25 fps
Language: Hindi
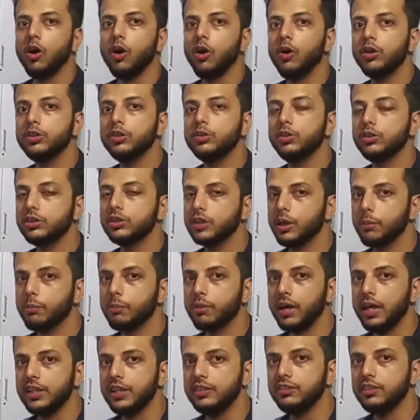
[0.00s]
और जो इसका
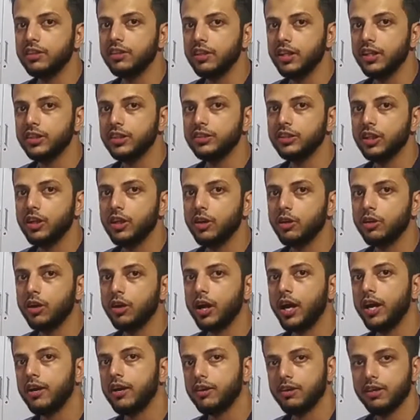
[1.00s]
प्राइस रेंज है और
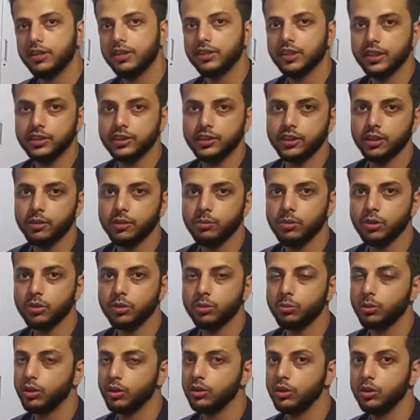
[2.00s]
हार्ट रेट सेंसर भी है
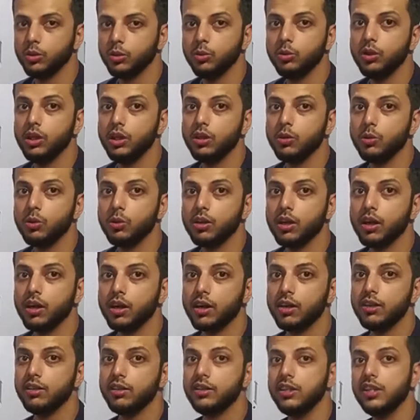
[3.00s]
तो बहुत ही यूनिक होगा
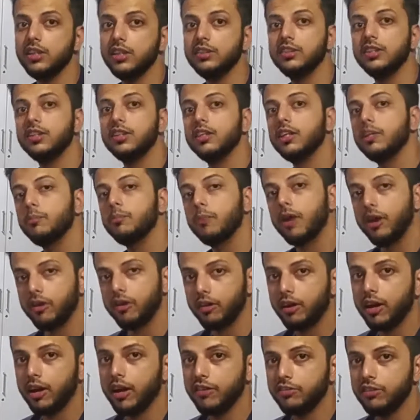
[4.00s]
अगर तीस दिन की
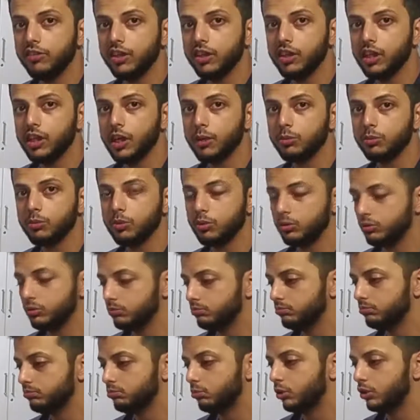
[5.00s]
बैटरी लाइफ देगी आपको
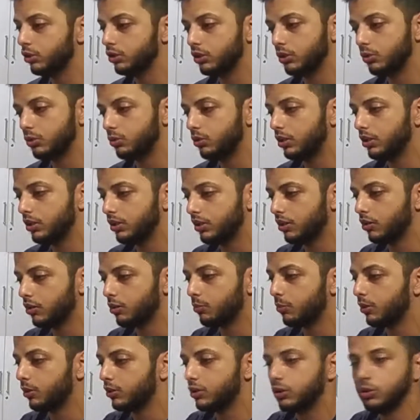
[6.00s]
बहुत ही यूनिक है और
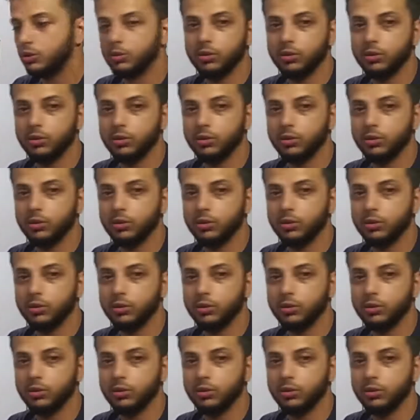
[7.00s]
बहुत ही